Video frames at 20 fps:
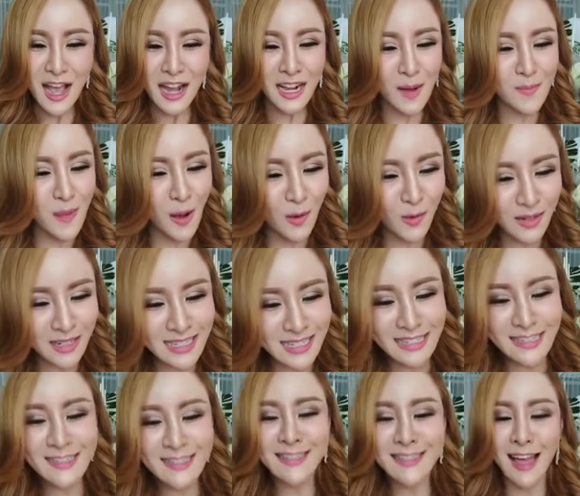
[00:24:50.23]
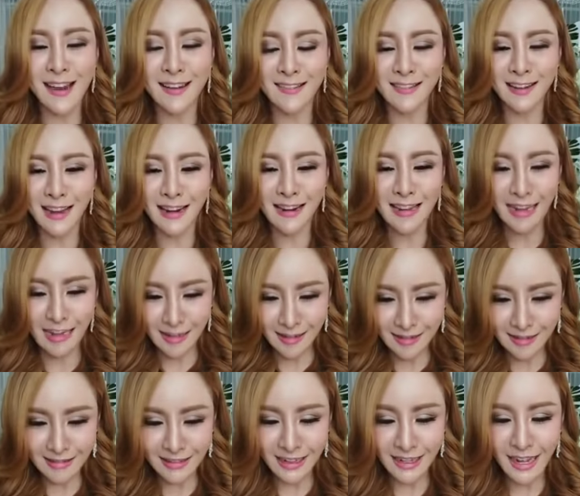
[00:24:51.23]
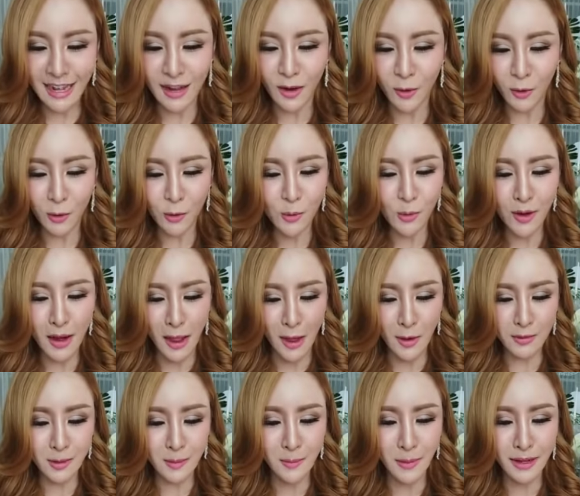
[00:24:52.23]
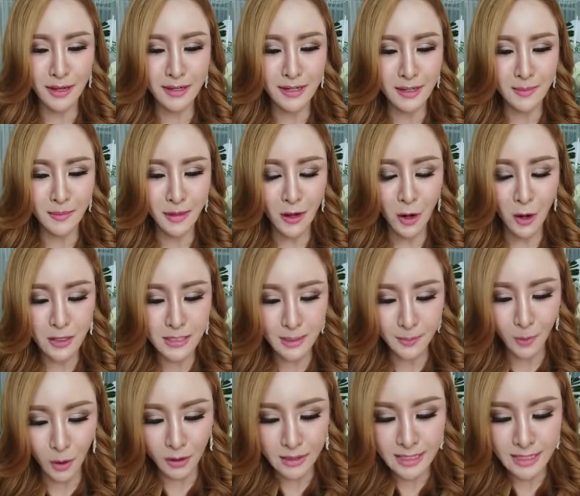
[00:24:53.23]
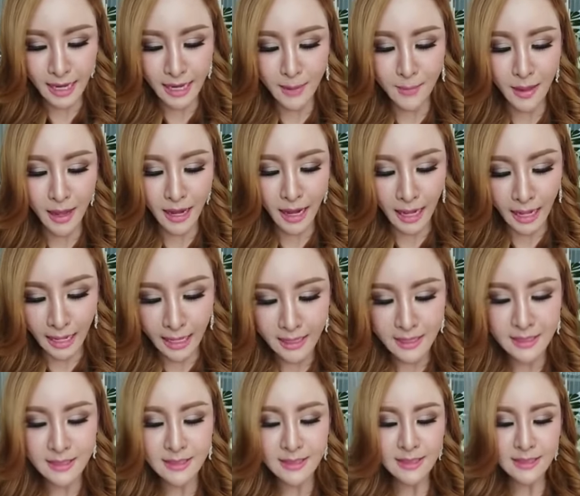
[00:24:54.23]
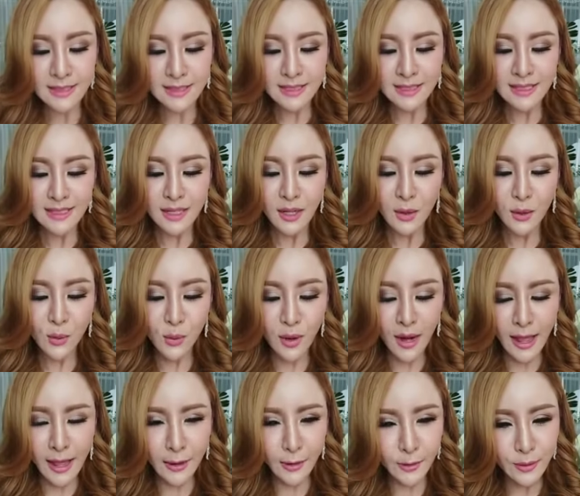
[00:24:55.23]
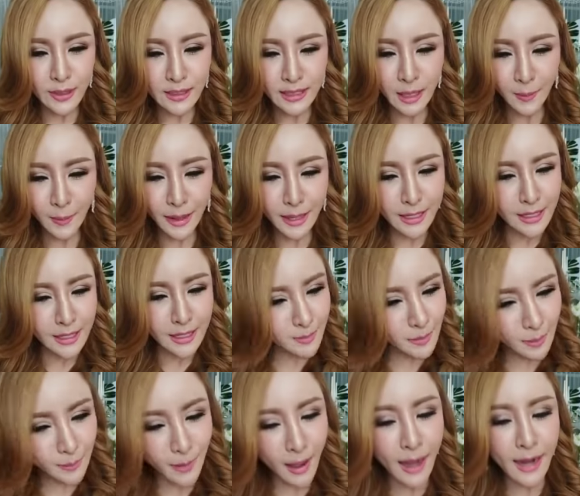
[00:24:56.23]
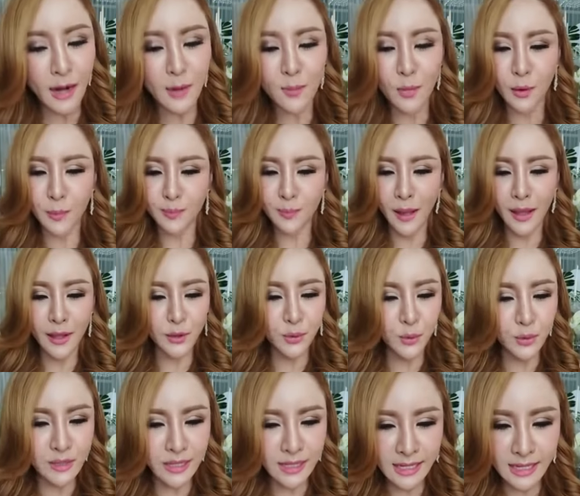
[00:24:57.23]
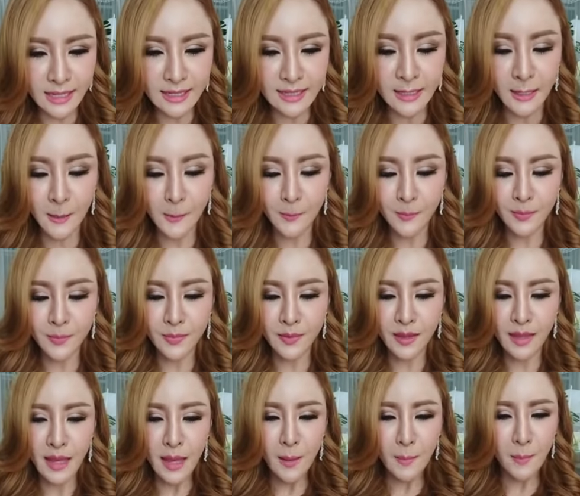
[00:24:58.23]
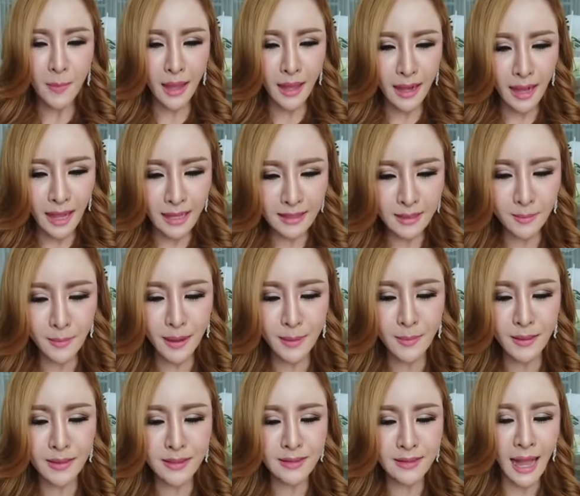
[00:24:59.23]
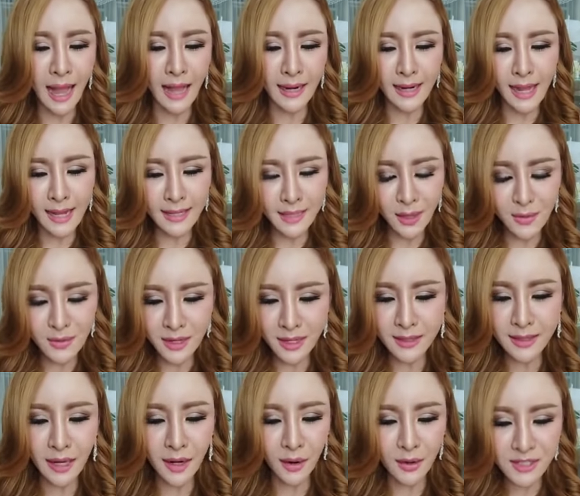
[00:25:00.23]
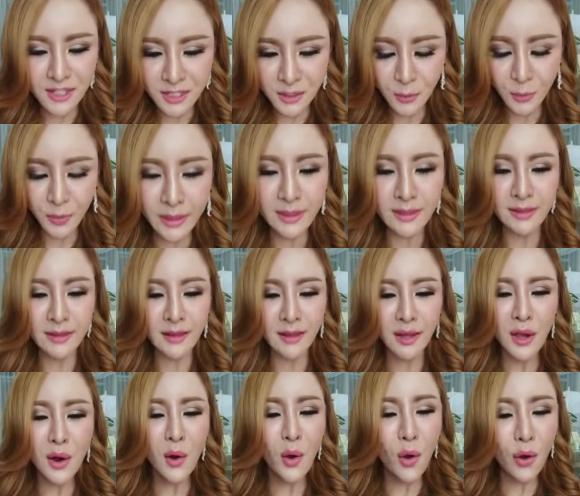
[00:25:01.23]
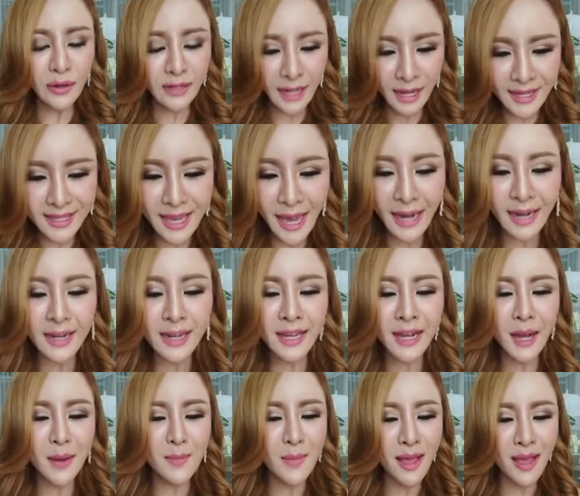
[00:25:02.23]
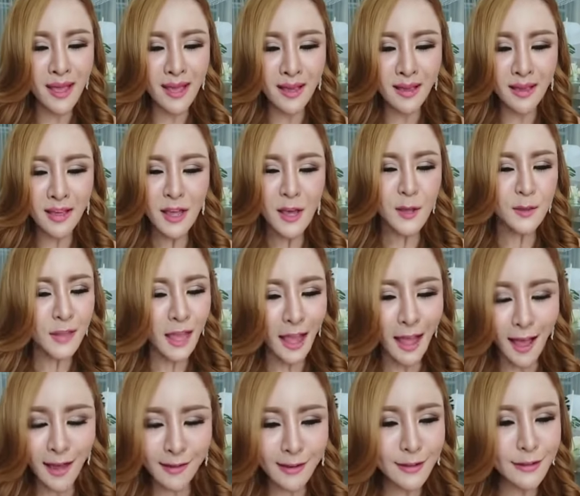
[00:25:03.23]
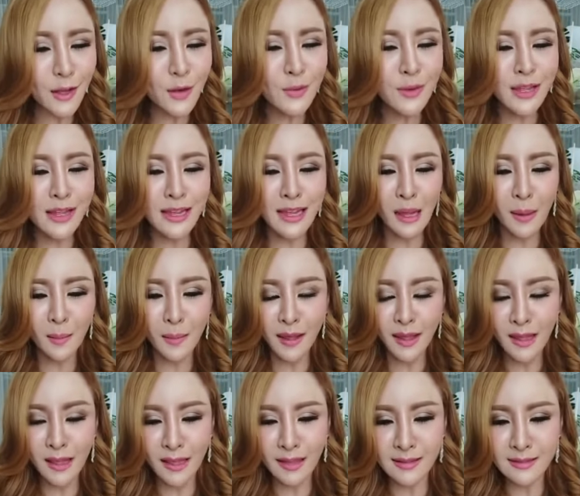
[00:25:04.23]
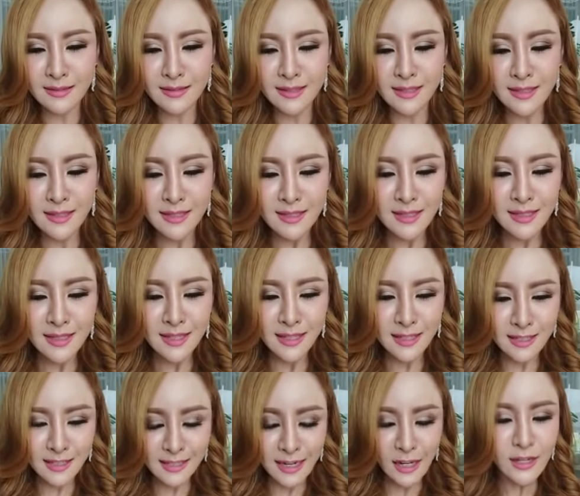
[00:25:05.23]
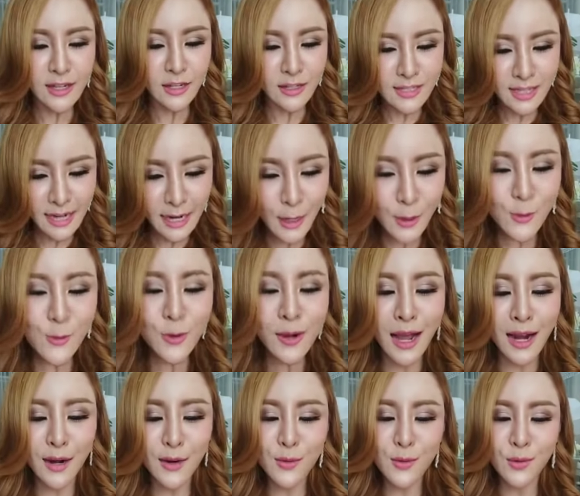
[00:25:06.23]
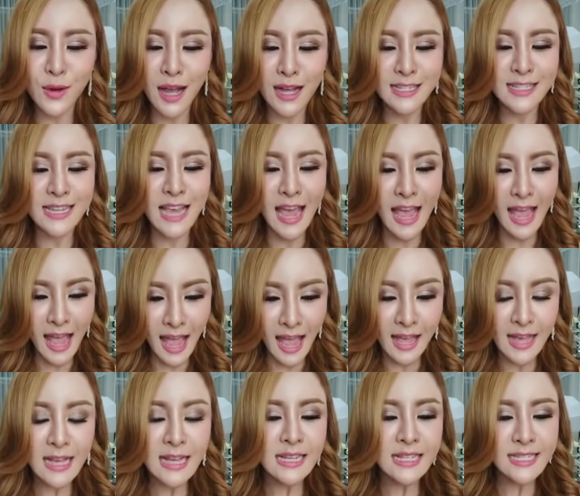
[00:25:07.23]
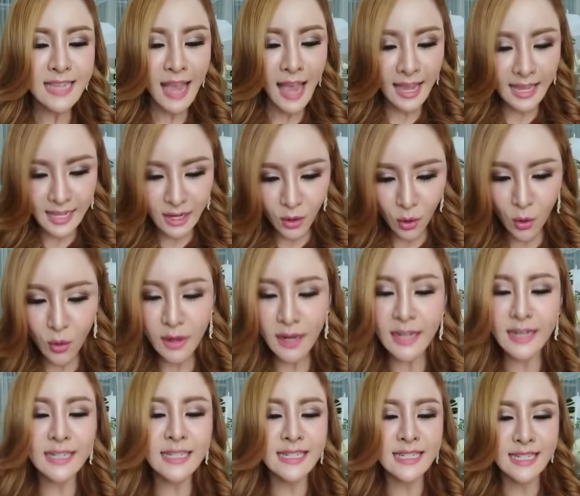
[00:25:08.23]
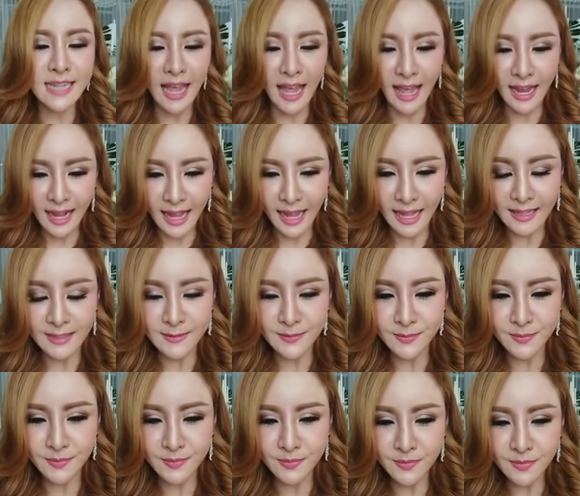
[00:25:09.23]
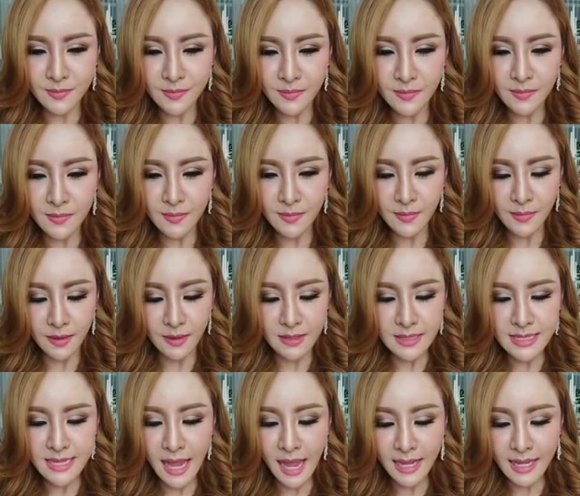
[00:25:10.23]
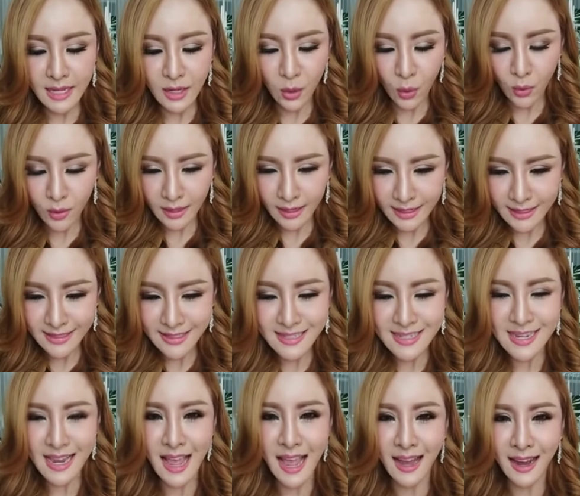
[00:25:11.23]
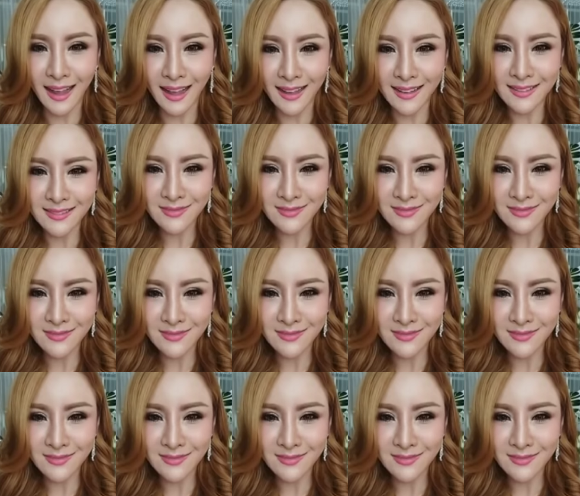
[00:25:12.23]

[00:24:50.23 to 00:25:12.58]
กระเป๋าเงินจะสั่นละลิกเลยค่ะ โอ้รู้แล้วทำไมเงินไม่ค่อยจะพอใช้แม่คะ รู้แล้วทำไมเงินมันมาแล้วหมดไปทุกทีเลย แม่คะทำไมมันถึงหาได้เท่านี้ตลอดชีต โคตรขยันเลยค่ะแม่ แต่หาได้เท่านี้ค่ะแม่ เออเดี๋ยวเดี๋ยวจะได้รู้กันลูกอ่ะแชร์ แชร์อีกคนละหนึ่งแชร์ค่ะ แชร์อีกคนละหนึ่งแชร์ค่ะ